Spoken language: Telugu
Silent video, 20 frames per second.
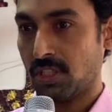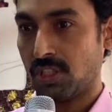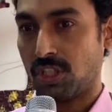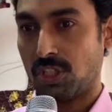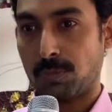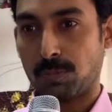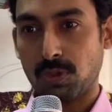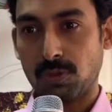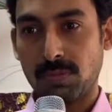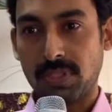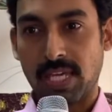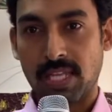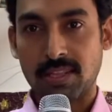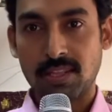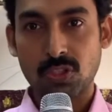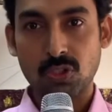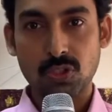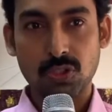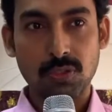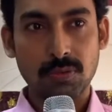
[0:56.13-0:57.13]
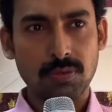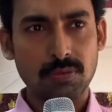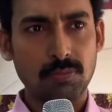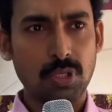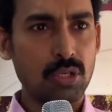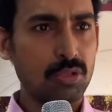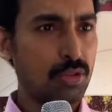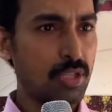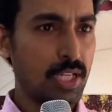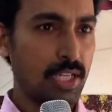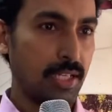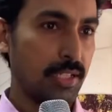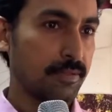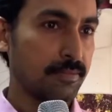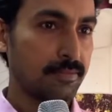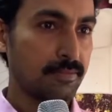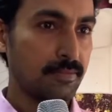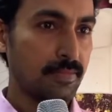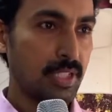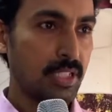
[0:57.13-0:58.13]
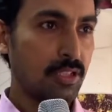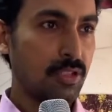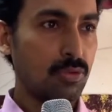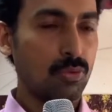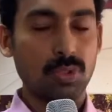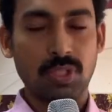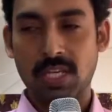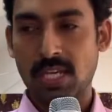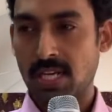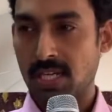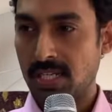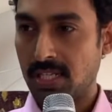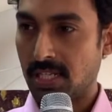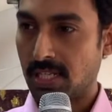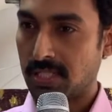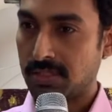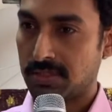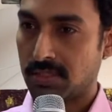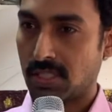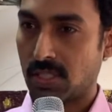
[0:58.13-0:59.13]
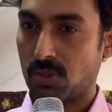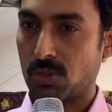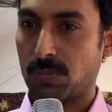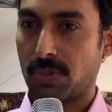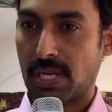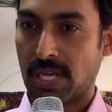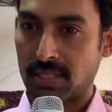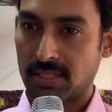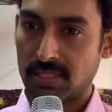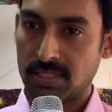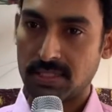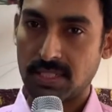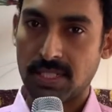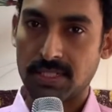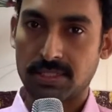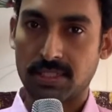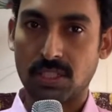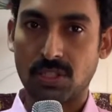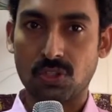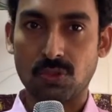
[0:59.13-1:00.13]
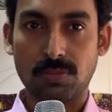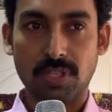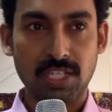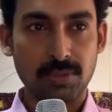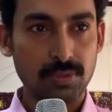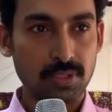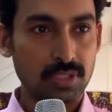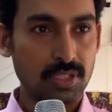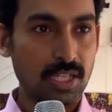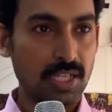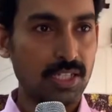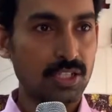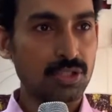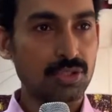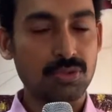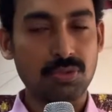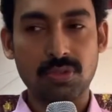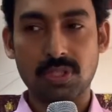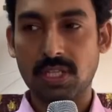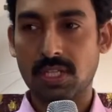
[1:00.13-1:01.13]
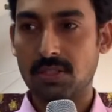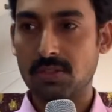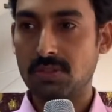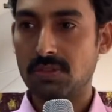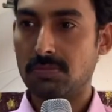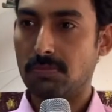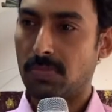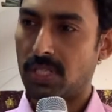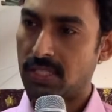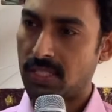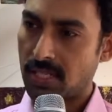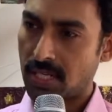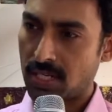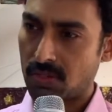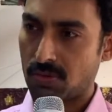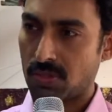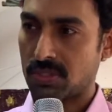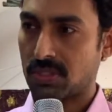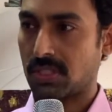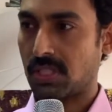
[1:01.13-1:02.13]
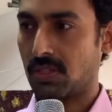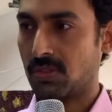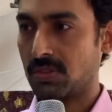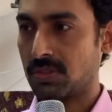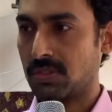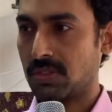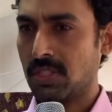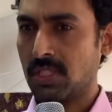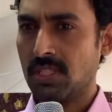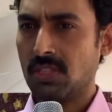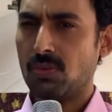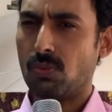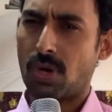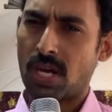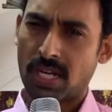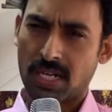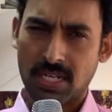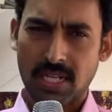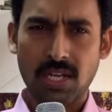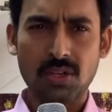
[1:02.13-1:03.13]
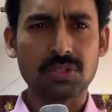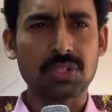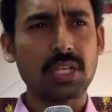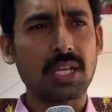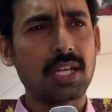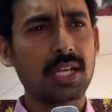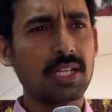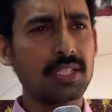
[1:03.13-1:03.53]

ఇప్పుడు మీ అందరూ భక్తులే ఉదయాన్నే లేస్తారు ప్రార్థన చేస్తారు బైబిల్ ధ్యానించుకుంటారు మందిరానికి వస్తారు వాక్యానుసారంగా